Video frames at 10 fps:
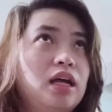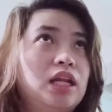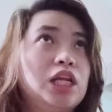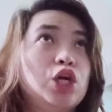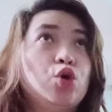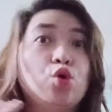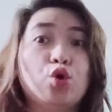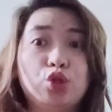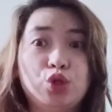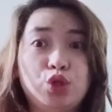likod
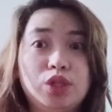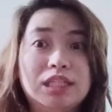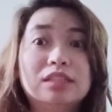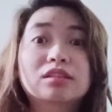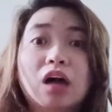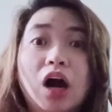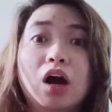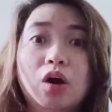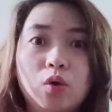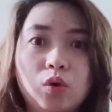ng tongue
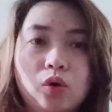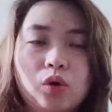ko.